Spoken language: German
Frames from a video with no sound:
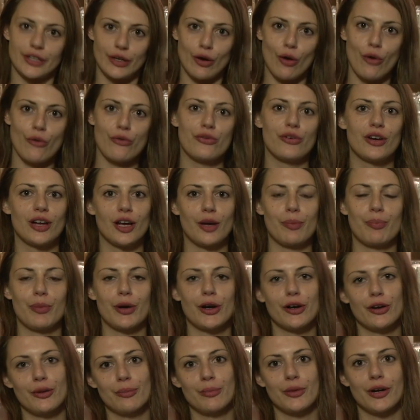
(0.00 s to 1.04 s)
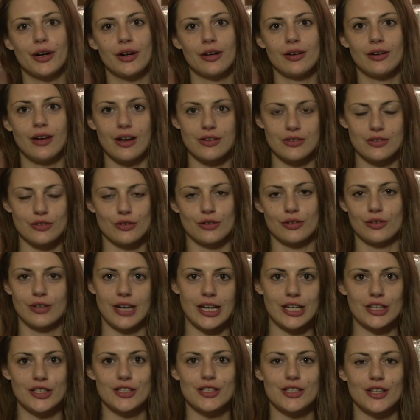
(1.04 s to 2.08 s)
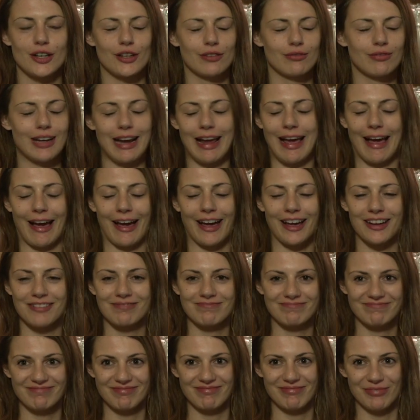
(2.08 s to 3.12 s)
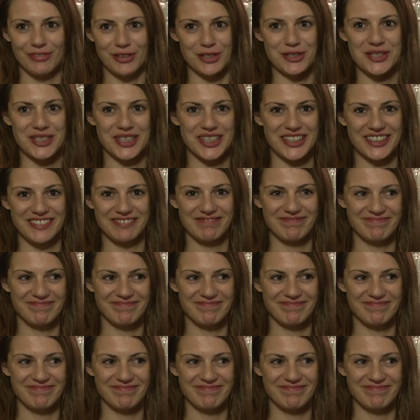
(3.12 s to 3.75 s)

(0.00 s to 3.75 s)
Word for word: hoffentlich bald einmal, also nächstes Jahr gleich flüssig.